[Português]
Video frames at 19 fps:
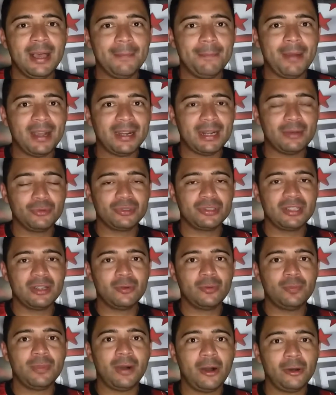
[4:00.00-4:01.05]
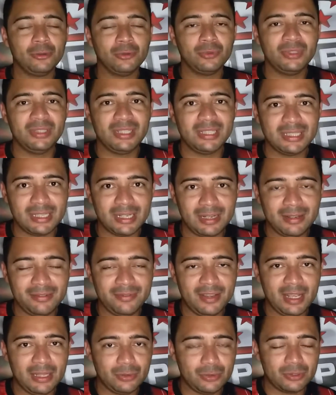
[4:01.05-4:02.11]
para o São Paulo
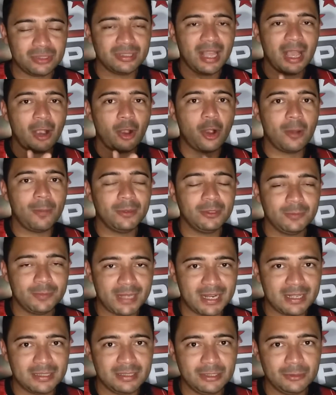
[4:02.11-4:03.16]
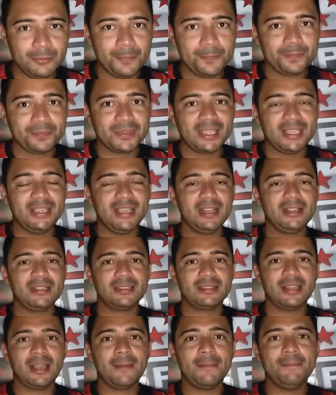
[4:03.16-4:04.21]
inscrevê-los na Copa do Brasil e eles
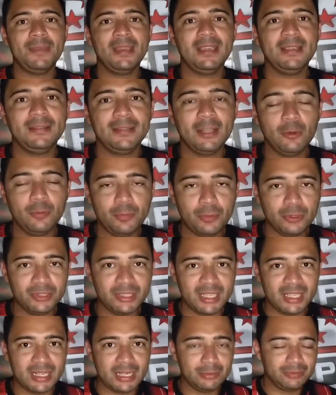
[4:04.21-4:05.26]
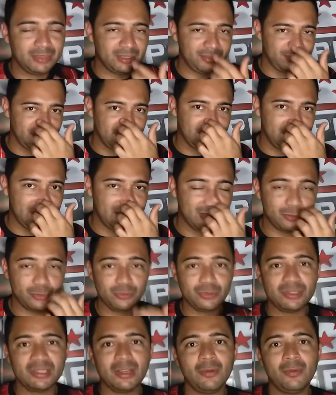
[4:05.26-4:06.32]
também não poderão defender o
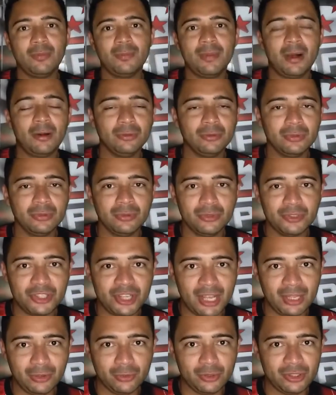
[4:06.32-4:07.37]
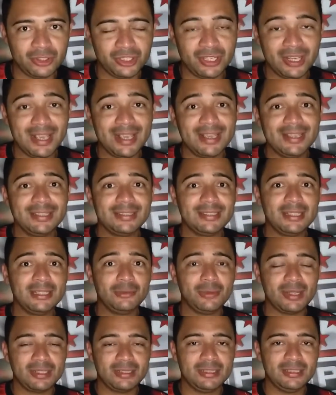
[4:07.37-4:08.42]
São Paulo hoje à noite.
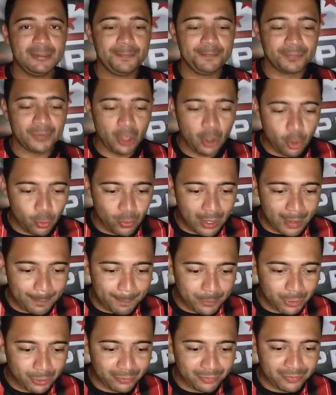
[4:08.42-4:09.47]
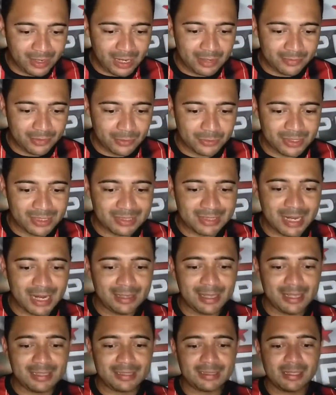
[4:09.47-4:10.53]
Sendo assim, uma provável
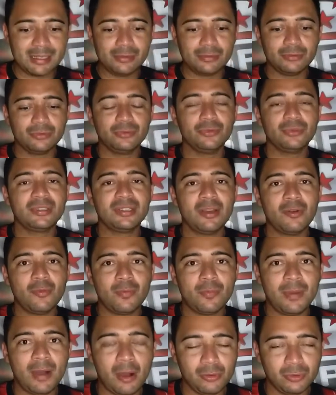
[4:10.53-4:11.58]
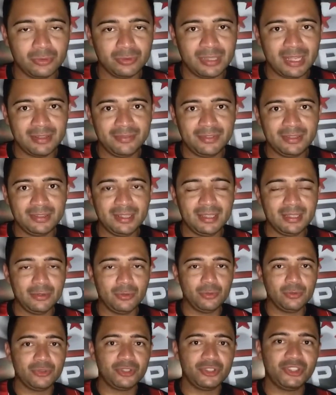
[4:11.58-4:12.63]
escalação do São Paulo deve ter
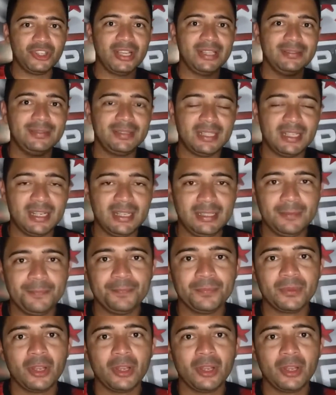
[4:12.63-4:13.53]
o Jandrei,